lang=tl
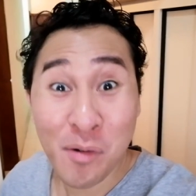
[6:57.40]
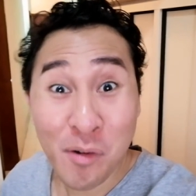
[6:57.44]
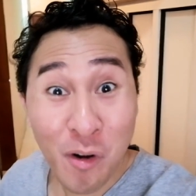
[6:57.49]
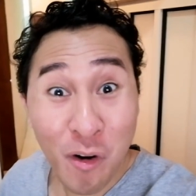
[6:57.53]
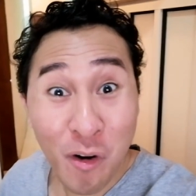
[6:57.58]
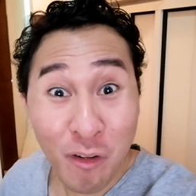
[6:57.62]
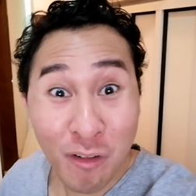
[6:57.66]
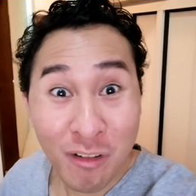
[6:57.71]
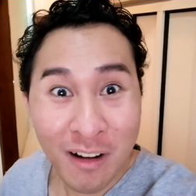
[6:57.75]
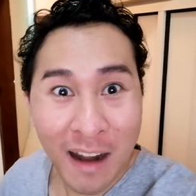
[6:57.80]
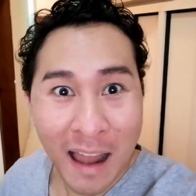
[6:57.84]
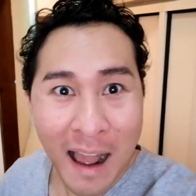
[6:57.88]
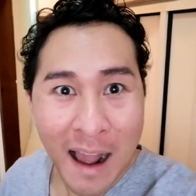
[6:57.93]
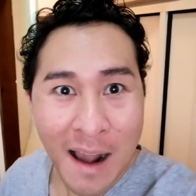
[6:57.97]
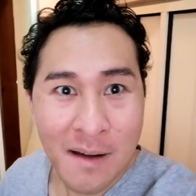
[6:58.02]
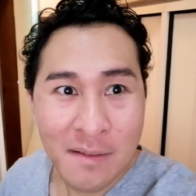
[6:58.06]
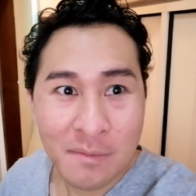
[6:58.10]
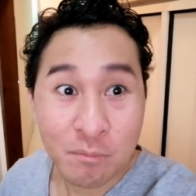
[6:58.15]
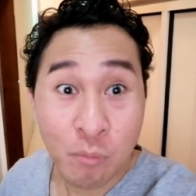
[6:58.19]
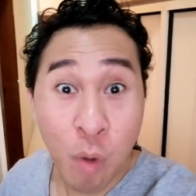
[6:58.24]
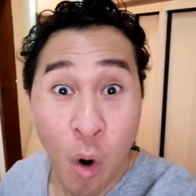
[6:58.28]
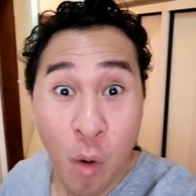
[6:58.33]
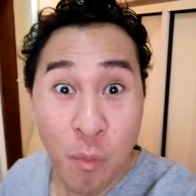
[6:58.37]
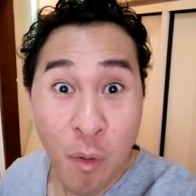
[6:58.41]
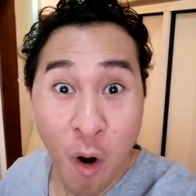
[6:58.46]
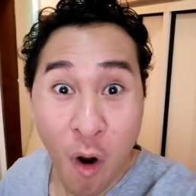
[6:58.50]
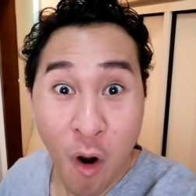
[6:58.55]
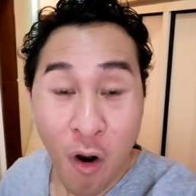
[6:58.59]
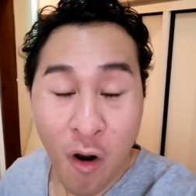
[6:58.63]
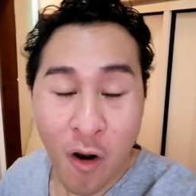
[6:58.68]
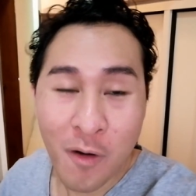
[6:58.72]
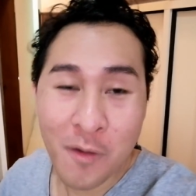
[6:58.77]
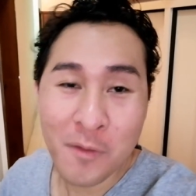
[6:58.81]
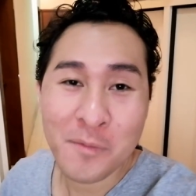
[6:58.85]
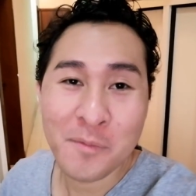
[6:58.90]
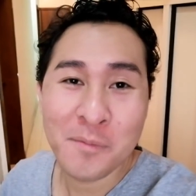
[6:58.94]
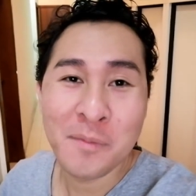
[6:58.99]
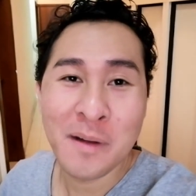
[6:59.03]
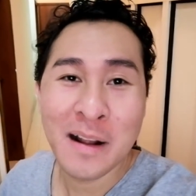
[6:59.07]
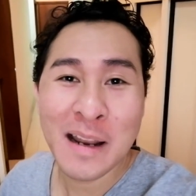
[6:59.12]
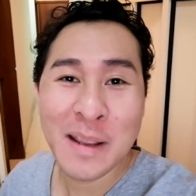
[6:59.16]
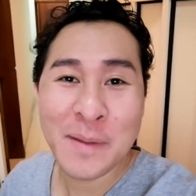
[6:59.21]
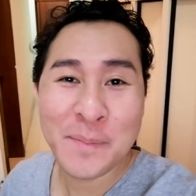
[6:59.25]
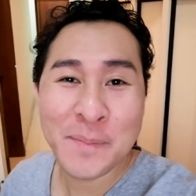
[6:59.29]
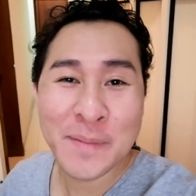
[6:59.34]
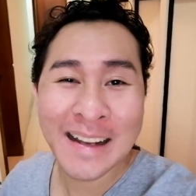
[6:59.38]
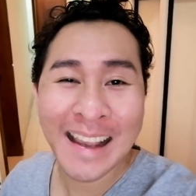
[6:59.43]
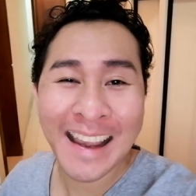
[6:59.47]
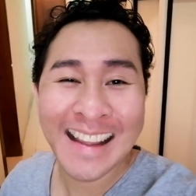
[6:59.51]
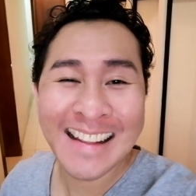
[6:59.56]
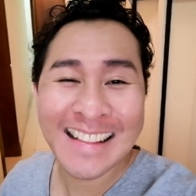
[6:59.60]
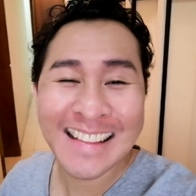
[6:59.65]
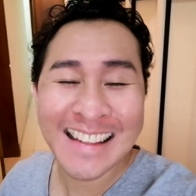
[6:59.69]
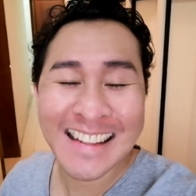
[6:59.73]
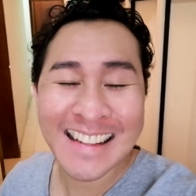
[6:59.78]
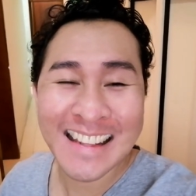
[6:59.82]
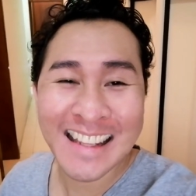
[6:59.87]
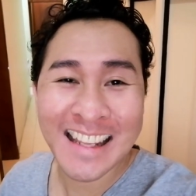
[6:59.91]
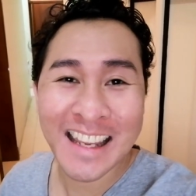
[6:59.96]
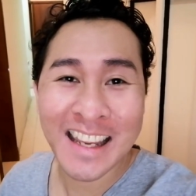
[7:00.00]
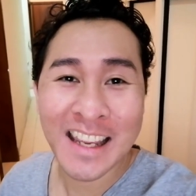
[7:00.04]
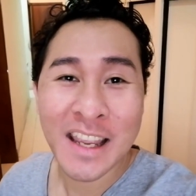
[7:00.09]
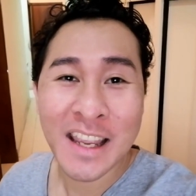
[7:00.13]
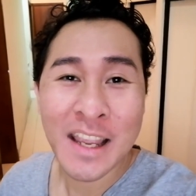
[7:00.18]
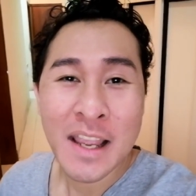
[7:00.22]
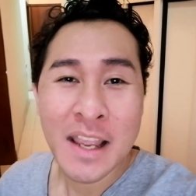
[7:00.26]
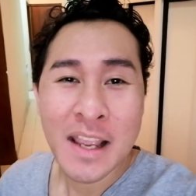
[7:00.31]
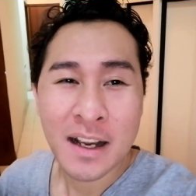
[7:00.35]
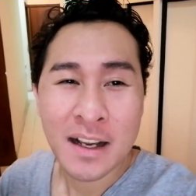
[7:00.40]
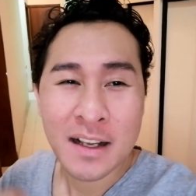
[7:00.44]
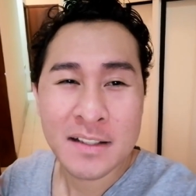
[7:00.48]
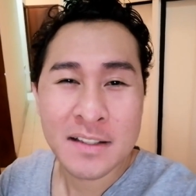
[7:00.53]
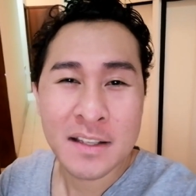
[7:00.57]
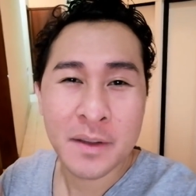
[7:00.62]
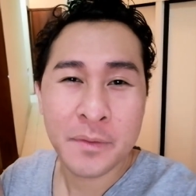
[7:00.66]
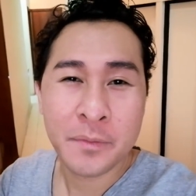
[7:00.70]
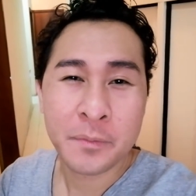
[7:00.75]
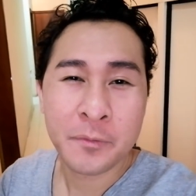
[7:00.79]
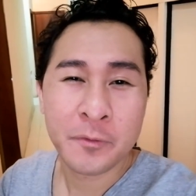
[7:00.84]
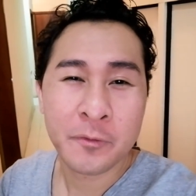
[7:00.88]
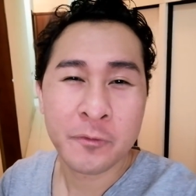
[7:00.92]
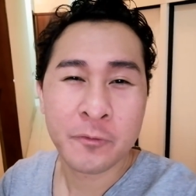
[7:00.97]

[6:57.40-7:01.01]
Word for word: bugok lang, bubok, mali pagkaintindi. Kasi